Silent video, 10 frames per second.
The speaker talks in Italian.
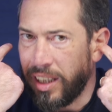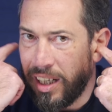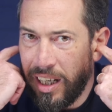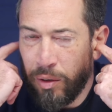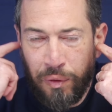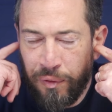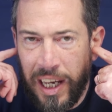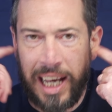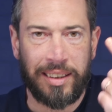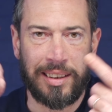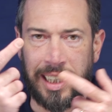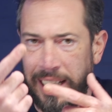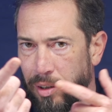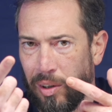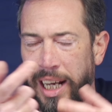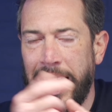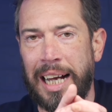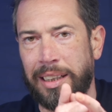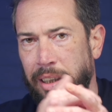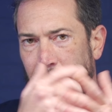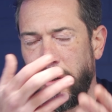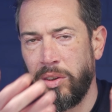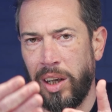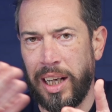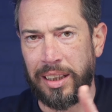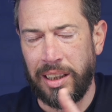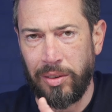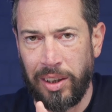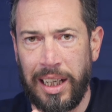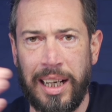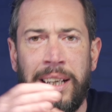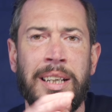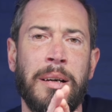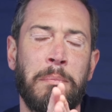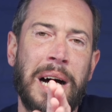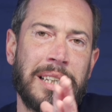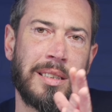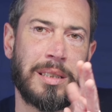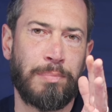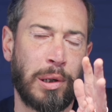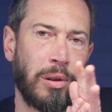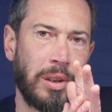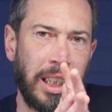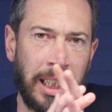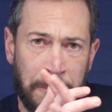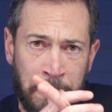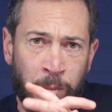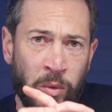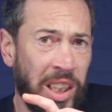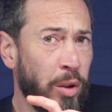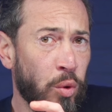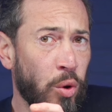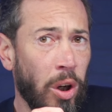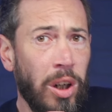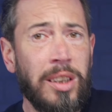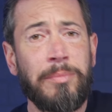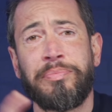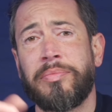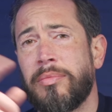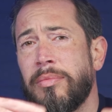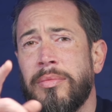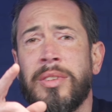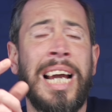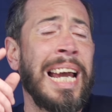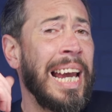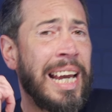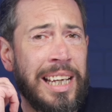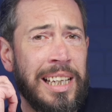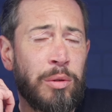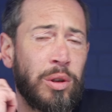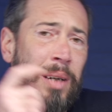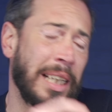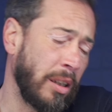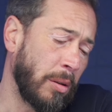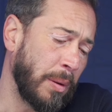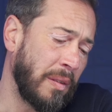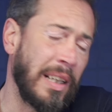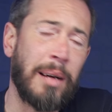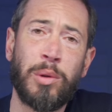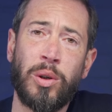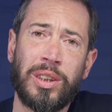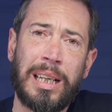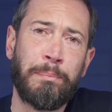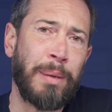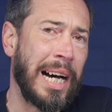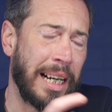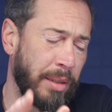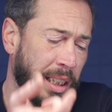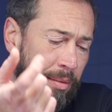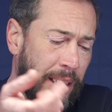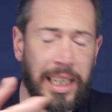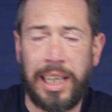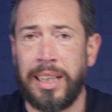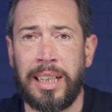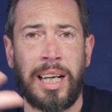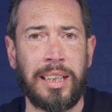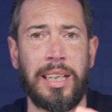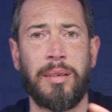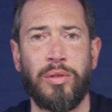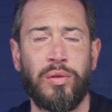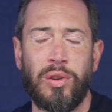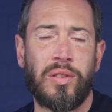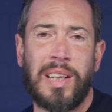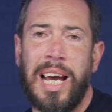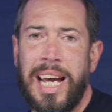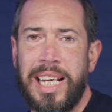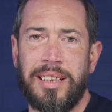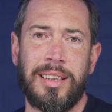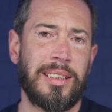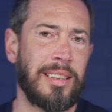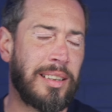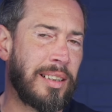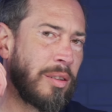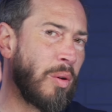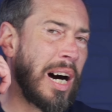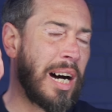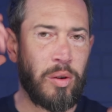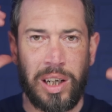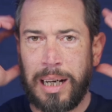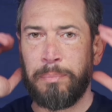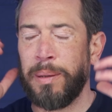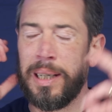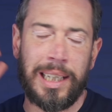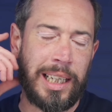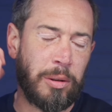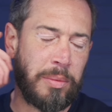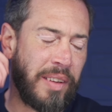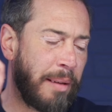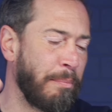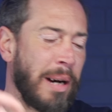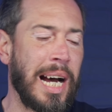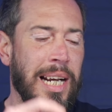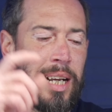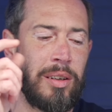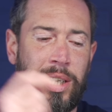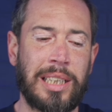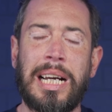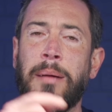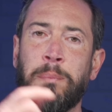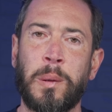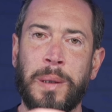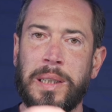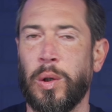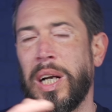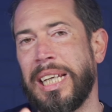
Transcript: delle cuffiette collegate, io le ho collegate con le Buds Pro di, di Google e in automatico possiamo tappare perché magari andiamo sullo skate, eh, qua ho il cappellino, mi viene male, allora tappo, prendo la